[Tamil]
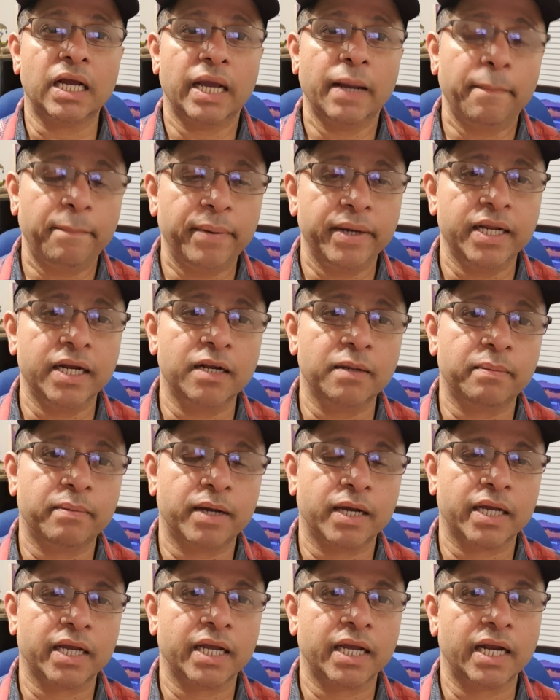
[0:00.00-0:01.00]
எப்படி என்று
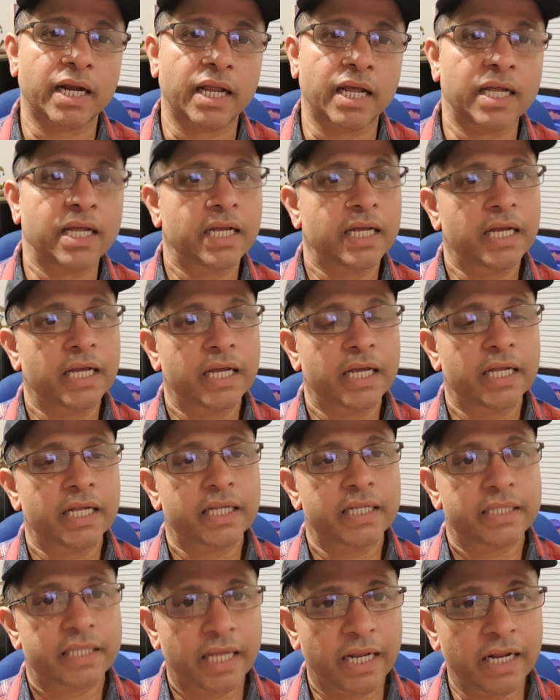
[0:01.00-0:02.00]
பார்க்கல
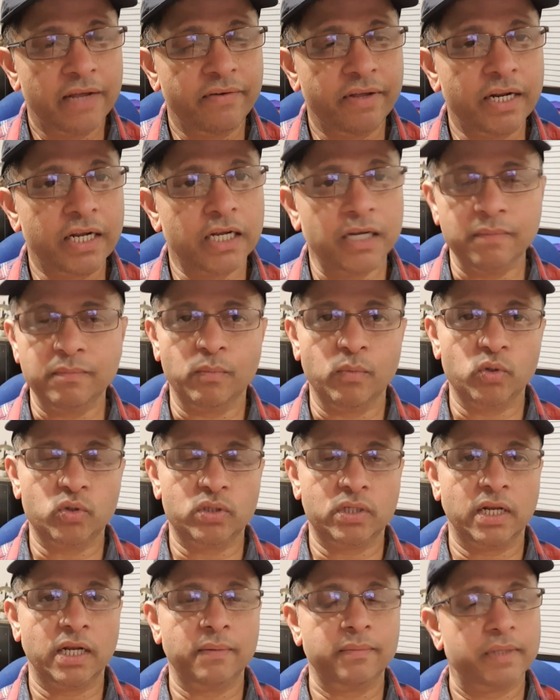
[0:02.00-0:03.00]
தலைவருக்கும்
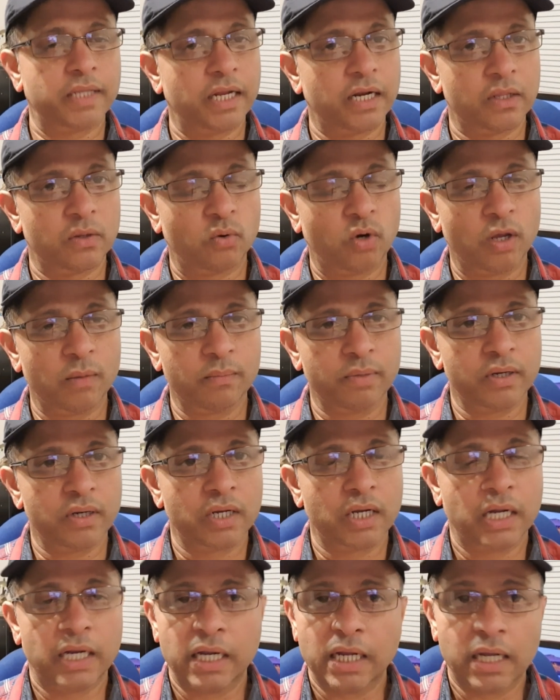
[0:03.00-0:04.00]
முற்றிலும் தனது உடம்பு
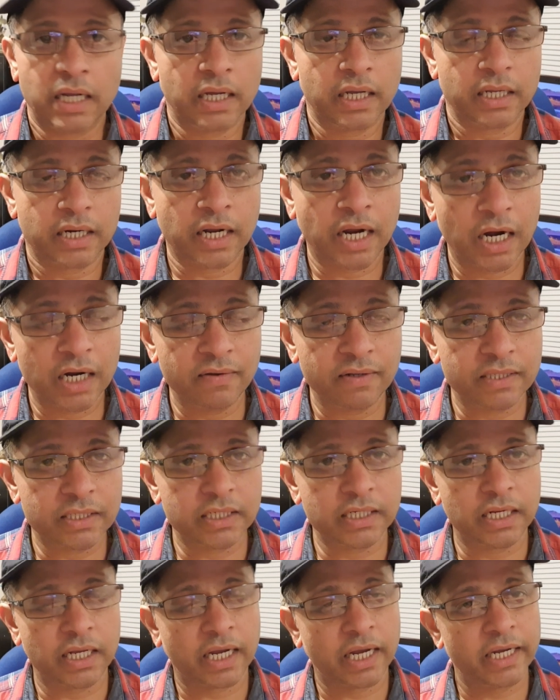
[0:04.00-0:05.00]

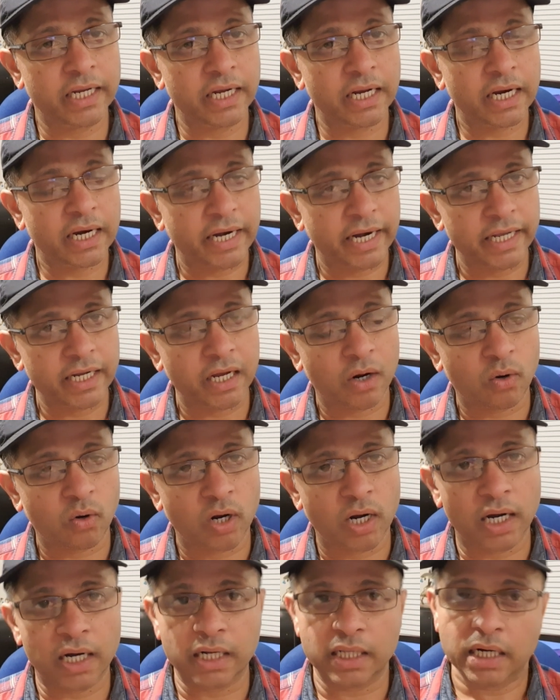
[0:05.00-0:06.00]
இராணுவத்தின் கையில்
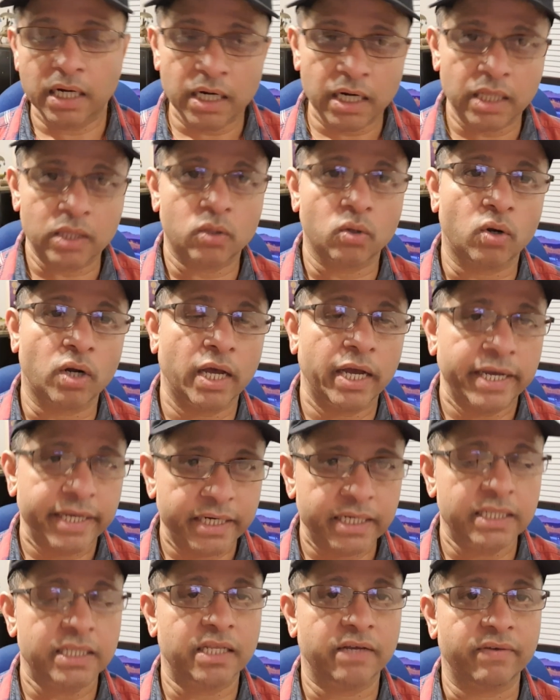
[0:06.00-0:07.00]
கிடைக்கக்கூடாது எண்ணத்தோடு
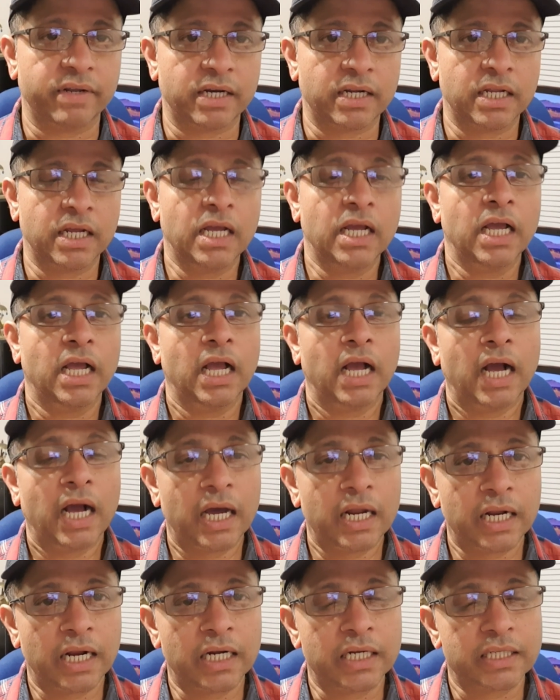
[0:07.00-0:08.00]
இருந்தவர்
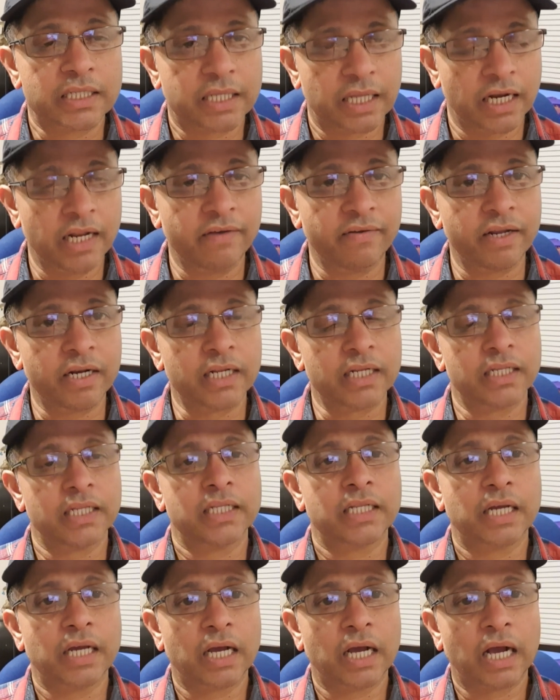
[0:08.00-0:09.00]
ஆனால் தலைவர்
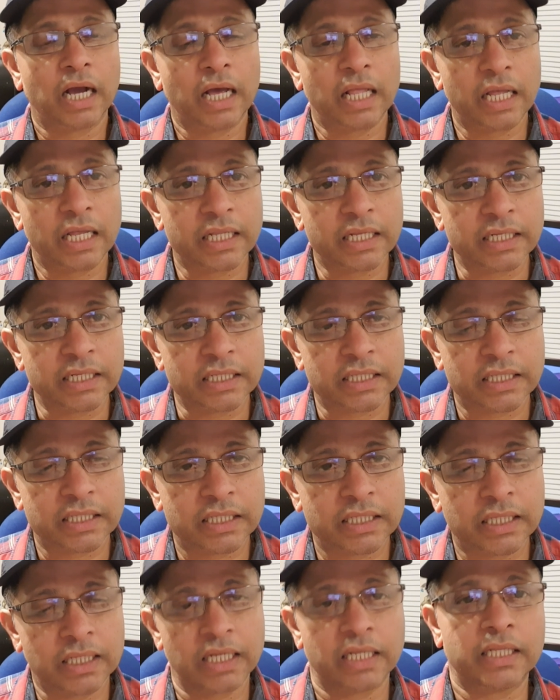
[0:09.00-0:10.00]
அதாவது
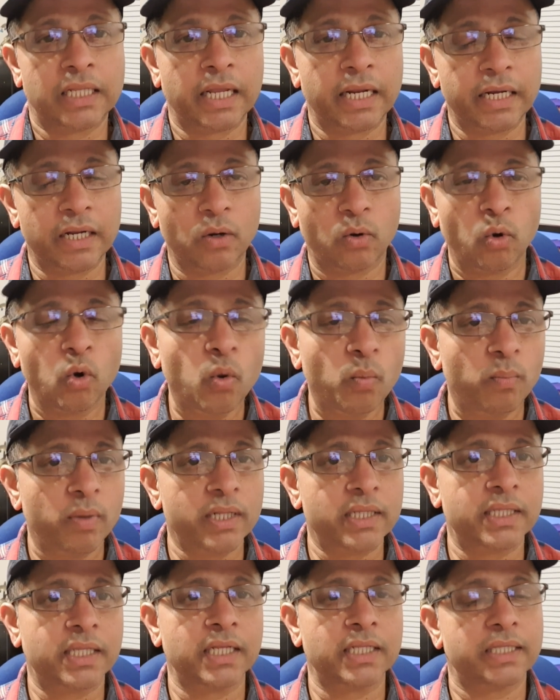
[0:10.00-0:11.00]
தன்
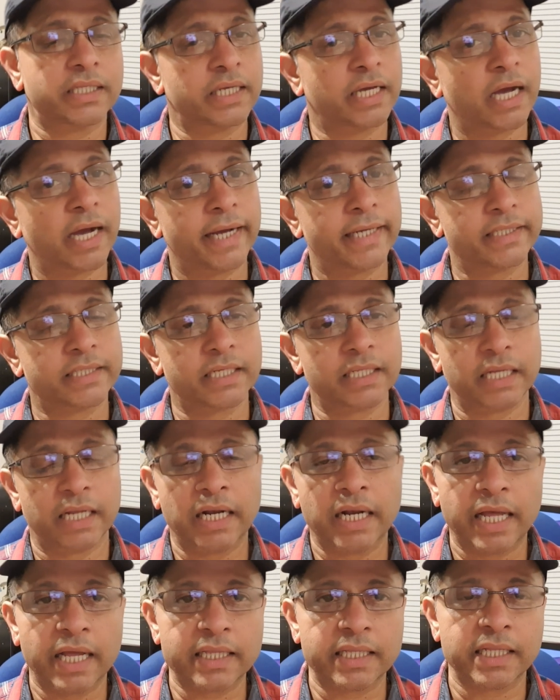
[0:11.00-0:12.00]
குடும்பத்தை தியாகம் செய்த
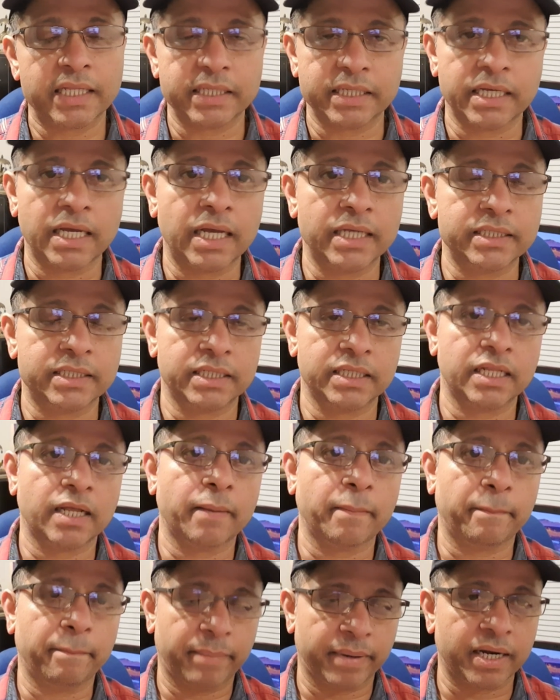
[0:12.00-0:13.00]
எல்லாத்தையும் தியாகம் செய்த
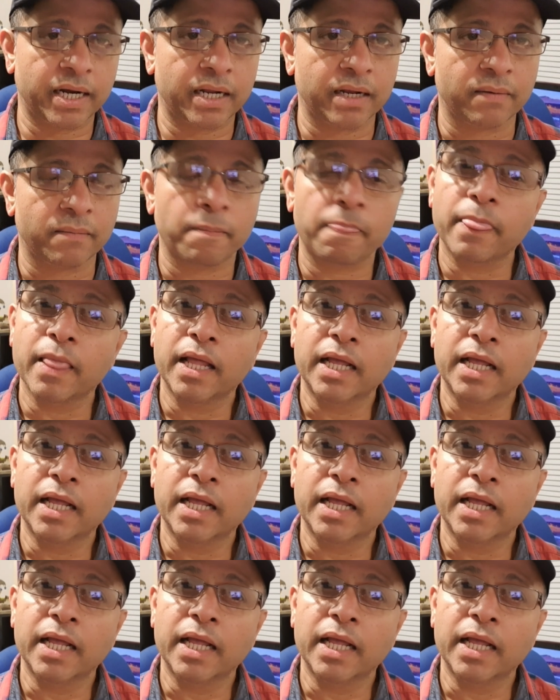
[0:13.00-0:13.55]
பிறகும்